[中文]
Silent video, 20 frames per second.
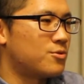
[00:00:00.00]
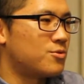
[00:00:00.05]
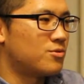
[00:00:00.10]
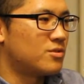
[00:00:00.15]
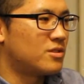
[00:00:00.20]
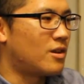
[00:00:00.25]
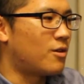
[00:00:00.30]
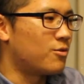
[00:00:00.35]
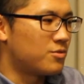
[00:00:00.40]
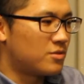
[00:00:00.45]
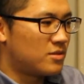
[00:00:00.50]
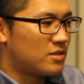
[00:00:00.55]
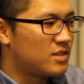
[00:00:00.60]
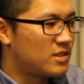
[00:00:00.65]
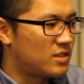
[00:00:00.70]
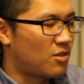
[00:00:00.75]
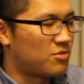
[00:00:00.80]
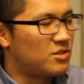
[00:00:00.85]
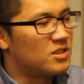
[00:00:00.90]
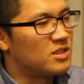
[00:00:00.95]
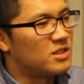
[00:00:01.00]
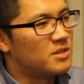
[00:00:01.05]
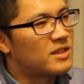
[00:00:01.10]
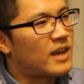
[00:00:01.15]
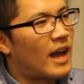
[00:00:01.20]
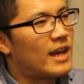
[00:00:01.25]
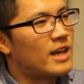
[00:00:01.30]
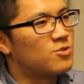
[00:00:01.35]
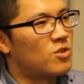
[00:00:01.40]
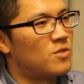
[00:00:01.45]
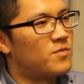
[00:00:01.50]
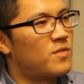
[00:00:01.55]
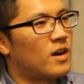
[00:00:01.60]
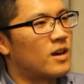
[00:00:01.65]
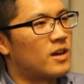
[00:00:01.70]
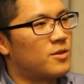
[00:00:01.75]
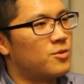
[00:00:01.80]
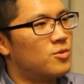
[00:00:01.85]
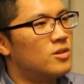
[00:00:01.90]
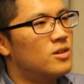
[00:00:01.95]
就叫小记者开一个专访
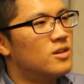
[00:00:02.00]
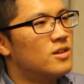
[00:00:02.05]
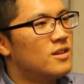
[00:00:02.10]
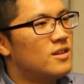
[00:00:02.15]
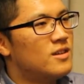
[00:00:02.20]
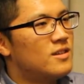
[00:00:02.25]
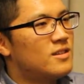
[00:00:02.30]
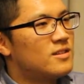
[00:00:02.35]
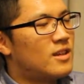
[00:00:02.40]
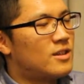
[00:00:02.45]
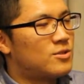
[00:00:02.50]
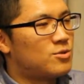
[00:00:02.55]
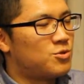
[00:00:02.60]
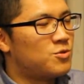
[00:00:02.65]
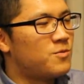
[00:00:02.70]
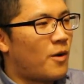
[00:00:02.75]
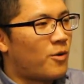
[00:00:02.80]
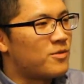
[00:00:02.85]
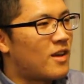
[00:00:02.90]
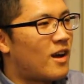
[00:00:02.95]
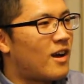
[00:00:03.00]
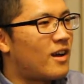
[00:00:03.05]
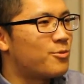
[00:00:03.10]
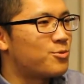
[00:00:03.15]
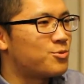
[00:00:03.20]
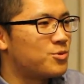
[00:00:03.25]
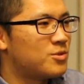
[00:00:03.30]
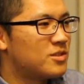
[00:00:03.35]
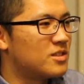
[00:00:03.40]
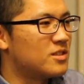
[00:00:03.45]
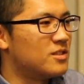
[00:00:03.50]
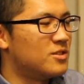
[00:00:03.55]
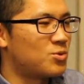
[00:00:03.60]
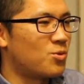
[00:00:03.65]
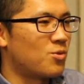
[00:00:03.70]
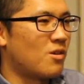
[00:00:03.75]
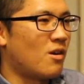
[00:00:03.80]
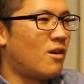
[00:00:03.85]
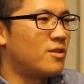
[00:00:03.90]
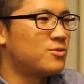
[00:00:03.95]
给我。他说去访问他，我觉得这很
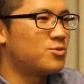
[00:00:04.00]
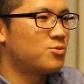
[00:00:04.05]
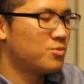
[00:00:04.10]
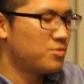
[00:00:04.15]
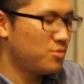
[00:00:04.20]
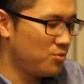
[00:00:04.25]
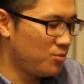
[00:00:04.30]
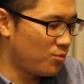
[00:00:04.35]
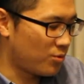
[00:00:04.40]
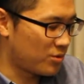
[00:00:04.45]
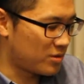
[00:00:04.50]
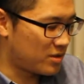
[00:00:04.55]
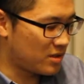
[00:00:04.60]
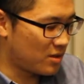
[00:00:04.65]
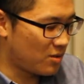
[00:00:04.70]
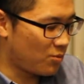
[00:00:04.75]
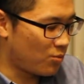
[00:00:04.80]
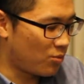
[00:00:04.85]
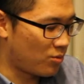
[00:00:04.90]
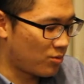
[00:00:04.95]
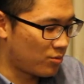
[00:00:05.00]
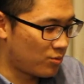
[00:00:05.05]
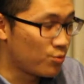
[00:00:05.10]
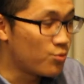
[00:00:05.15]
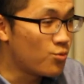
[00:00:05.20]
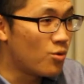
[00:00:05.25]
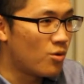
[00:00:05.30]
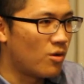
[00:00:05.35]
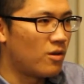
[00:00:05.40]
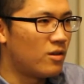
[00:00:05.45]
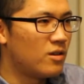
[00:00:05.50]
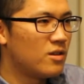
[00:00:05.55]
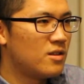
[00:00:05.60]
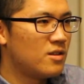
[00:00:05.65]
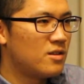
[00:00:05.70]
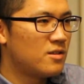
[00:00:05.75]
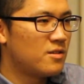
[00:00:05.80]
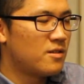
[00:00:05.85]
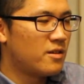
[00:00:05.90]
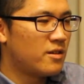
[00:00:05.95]
重要。他说，因为我这我如果
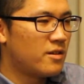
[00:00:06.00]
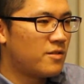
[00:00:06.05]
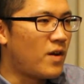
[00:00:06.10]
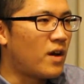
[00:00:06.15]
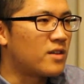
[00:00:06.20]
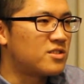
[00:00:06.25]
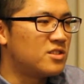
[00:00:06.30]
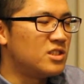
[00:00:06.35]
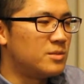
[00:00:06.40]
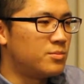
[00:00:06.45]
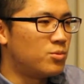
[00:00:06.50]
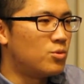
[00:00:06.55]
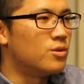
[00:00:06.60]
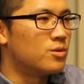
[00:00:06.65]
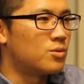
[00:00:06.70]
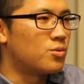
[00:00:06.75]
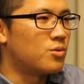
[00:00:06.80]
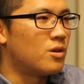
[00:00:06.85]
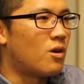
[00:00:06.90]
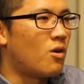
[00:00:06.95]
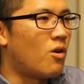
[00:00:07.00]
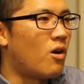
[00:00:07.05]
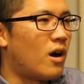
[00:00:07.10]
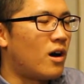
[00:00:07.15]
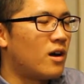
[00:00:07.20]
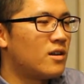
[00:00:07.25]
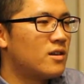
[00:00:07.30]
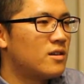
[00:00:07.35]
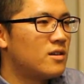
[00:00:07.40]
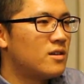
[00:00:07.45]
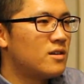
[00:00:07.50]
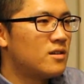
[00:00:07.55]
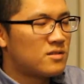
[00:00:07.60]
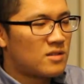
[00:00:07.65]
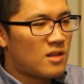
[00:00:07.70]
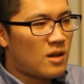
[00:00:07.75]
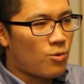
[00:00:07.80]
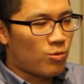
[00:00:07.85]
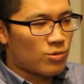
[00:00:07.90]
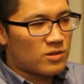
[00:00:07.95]
放弃尼泊尔队的话，
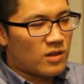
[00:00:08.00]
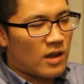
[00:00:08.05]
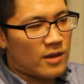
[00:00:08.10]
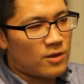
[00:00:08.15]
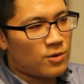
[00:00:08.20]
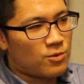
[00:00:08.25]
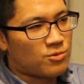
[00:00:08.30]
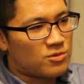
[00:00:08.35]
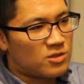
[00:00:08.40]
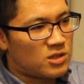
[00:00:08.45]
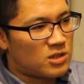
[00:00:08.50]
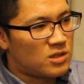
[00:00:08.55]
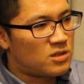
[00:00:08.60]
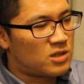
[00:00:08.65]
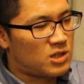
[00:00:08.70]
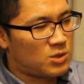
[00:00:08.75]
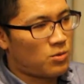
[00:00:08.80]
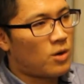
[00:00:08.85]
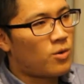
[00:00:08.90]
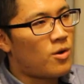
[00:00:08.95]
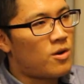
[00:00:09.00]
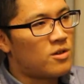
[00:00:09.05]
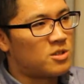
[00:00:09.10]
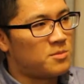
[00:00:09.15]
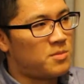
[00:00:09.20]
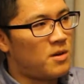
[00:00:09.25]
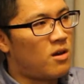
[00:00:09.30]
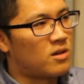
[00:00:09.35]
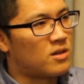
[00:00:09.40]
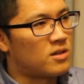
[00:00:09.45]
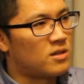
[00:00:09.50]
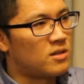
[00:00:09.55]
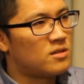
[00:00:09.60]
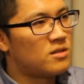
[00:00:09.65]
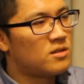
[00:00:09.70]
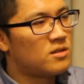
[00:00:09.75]
那我还有十十万块的车票，可能